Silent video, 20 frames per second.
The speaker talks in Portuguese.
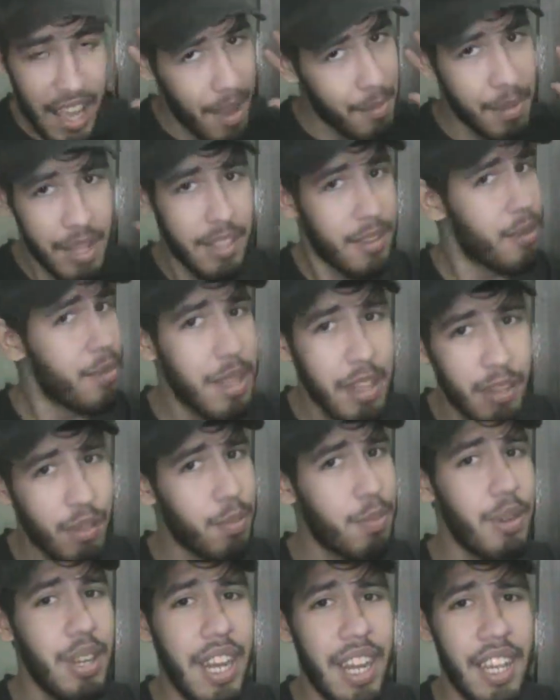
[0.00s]
É mais ou menos
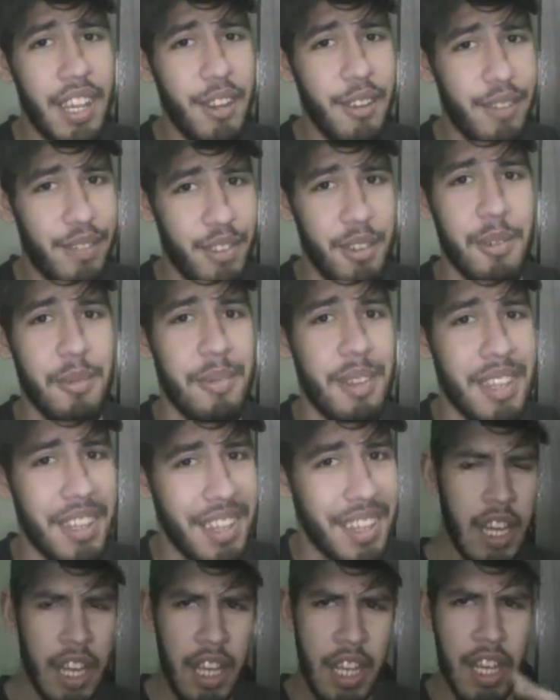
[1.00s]
por aí o filme.
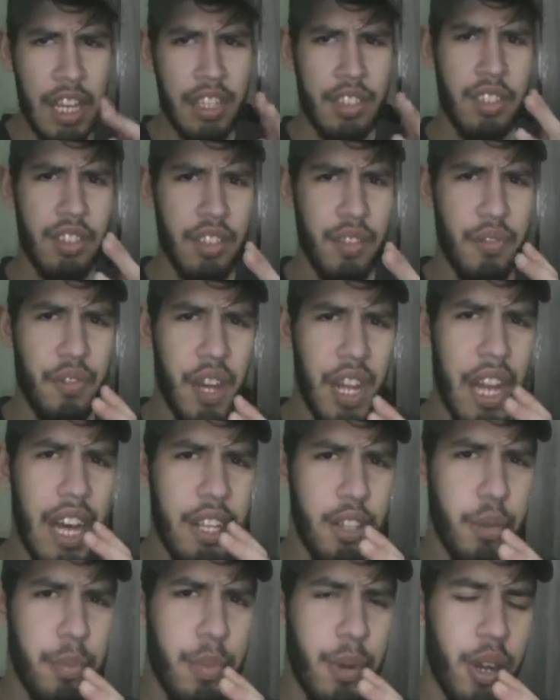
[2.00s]
E antes de
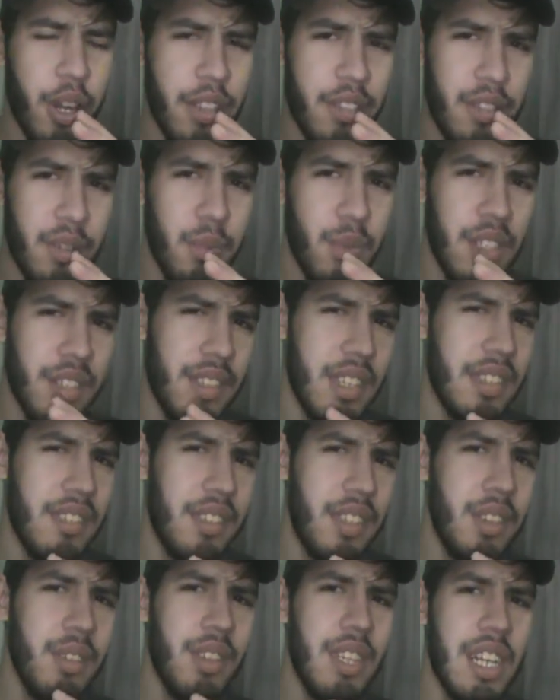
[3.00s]
falar do próximo
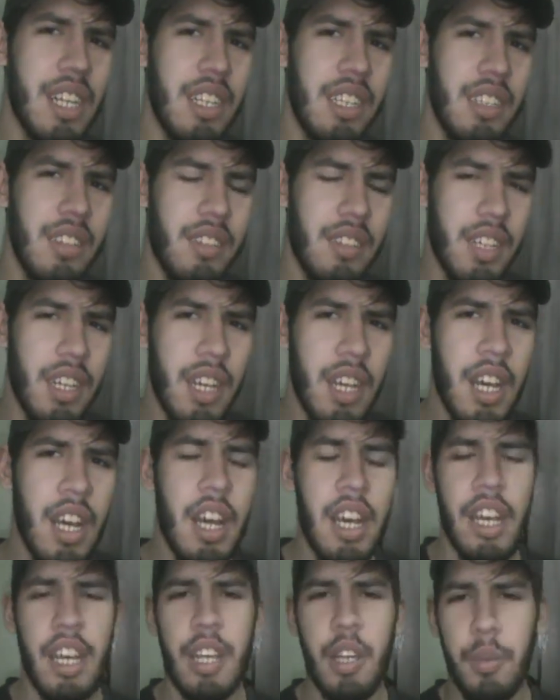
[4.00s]
assassino da lista,
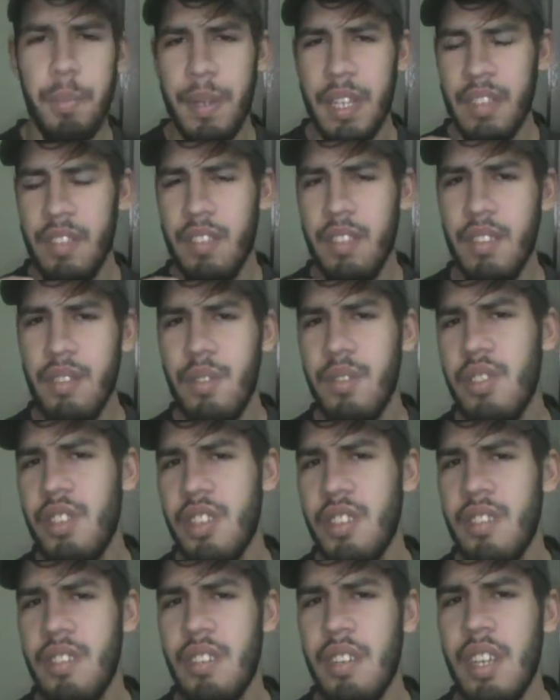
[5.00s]
eu preciso
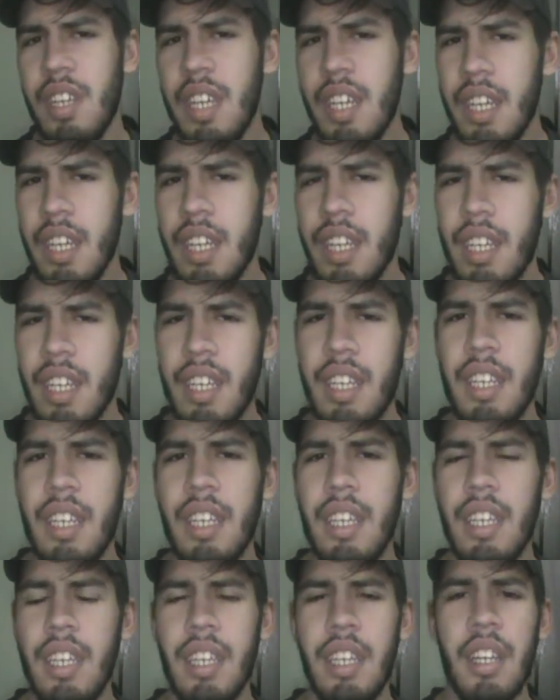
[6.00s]
dizer
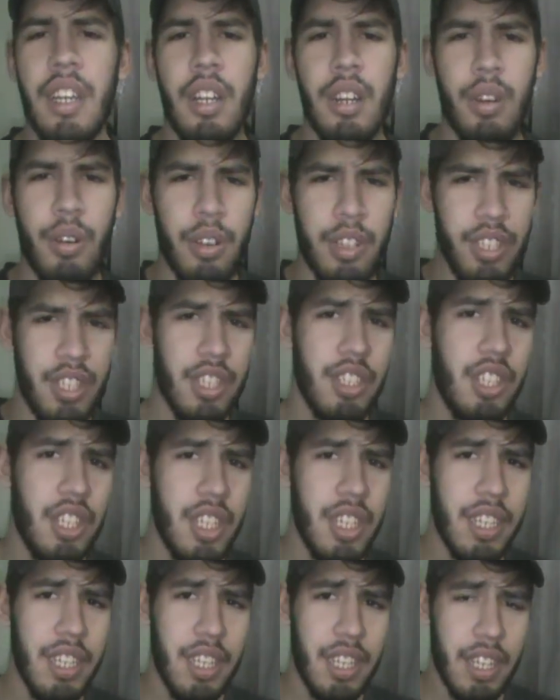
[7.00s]
que Hoje em
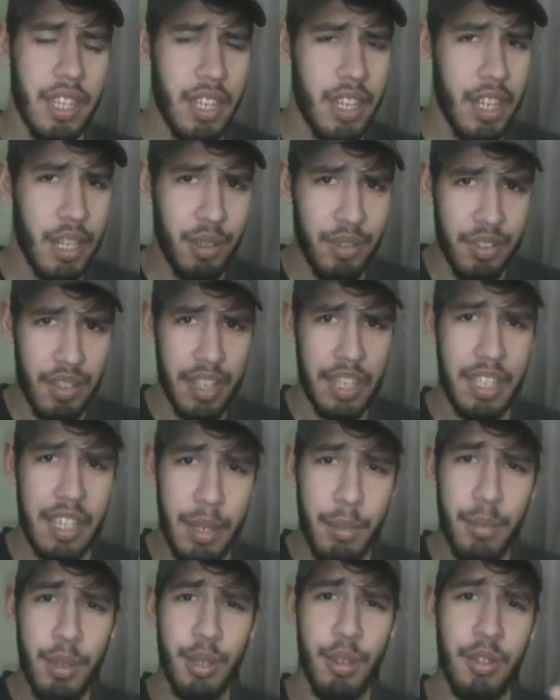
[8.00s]
dia, eu sei que
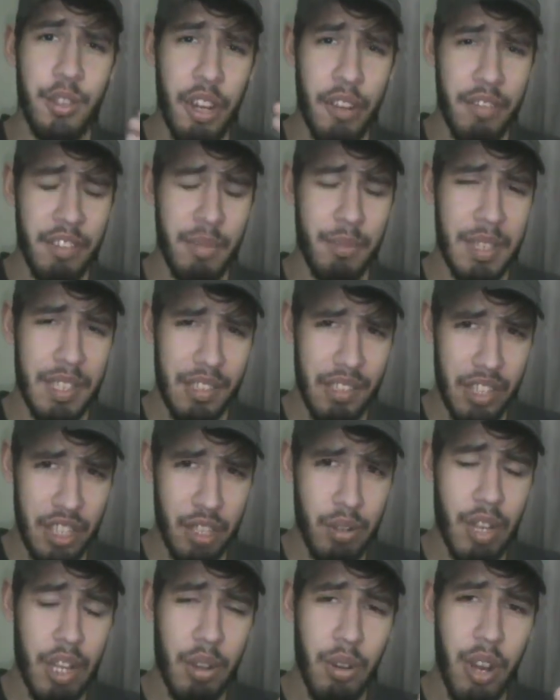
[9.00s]
tem muitos jovens me
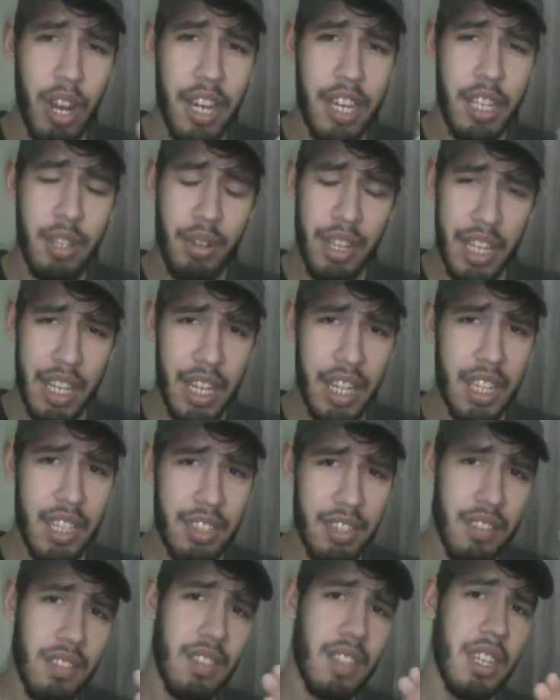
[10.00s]
assistindo agora e eu queria
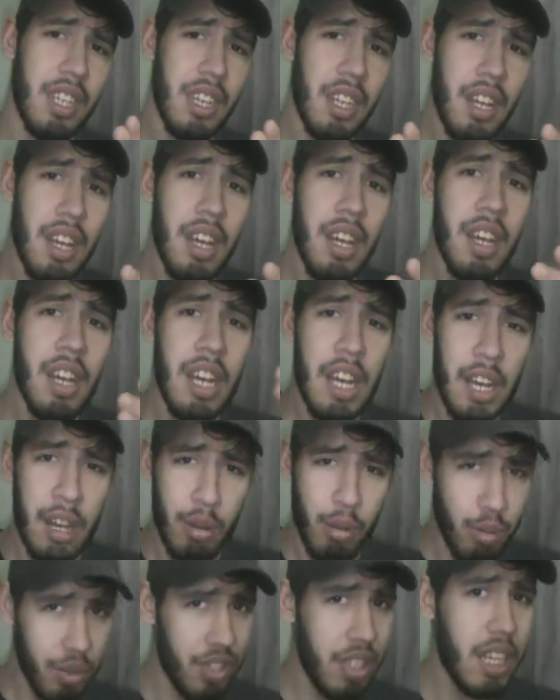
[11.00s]
dizer:
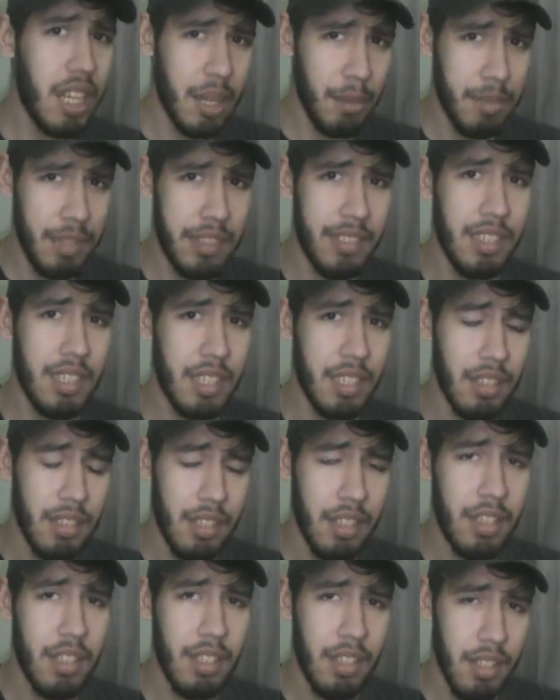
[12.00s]
usem camisinha.
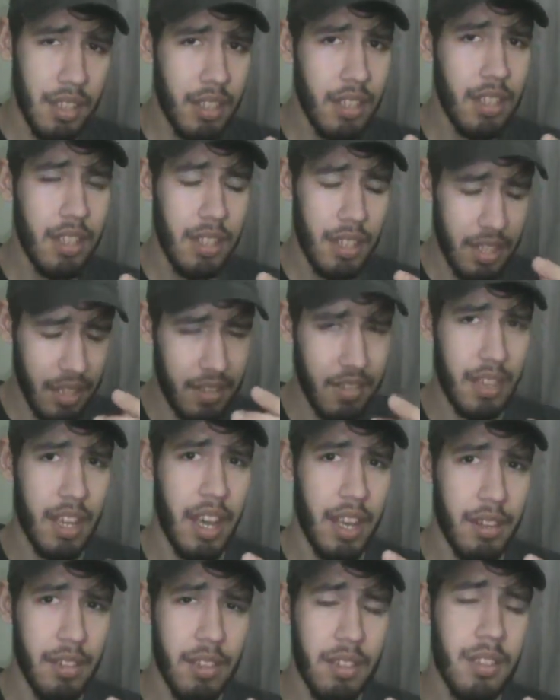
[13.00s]
É
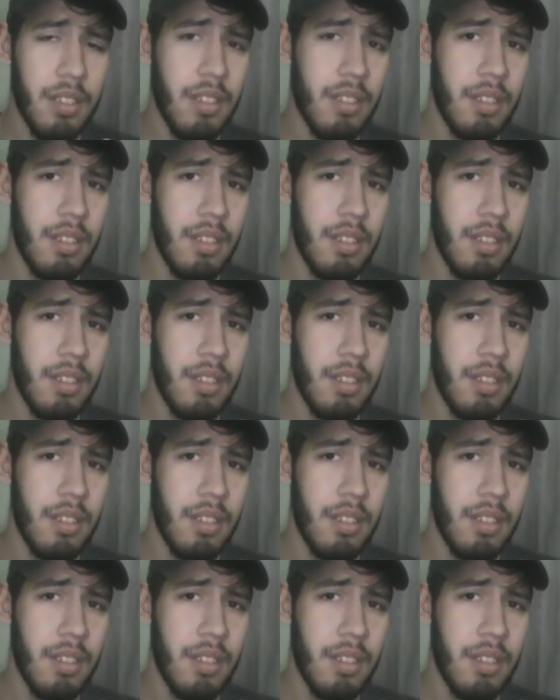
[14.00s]
sério.